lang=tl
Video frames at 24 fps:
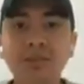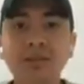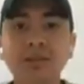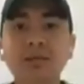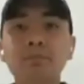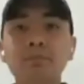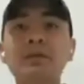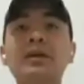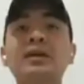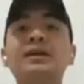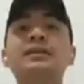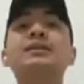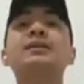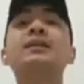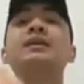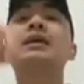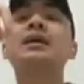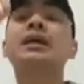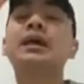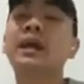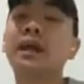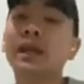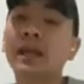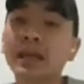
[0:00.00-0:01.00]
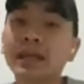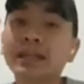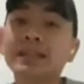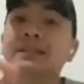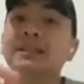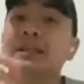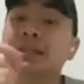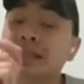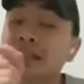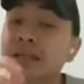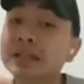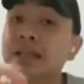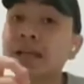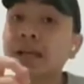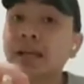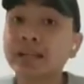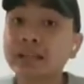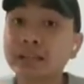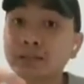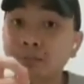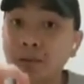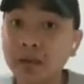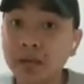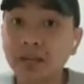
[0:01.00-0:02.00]
because it's the
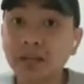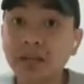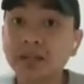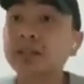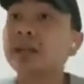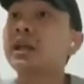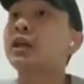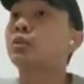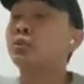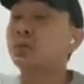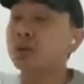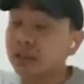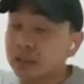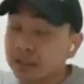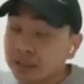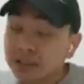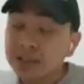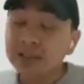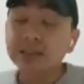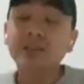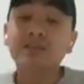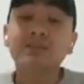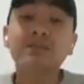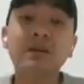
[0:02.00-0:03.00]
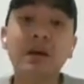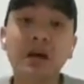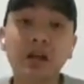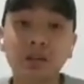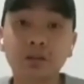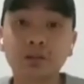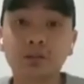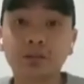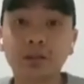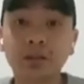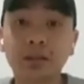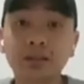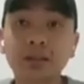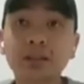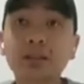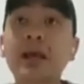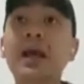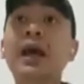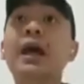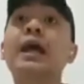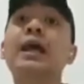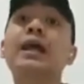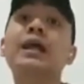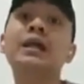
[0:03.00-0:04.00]
DDS pages and with its followers
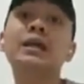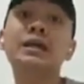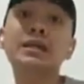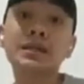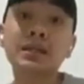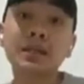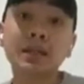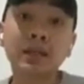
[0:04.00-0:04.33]
ay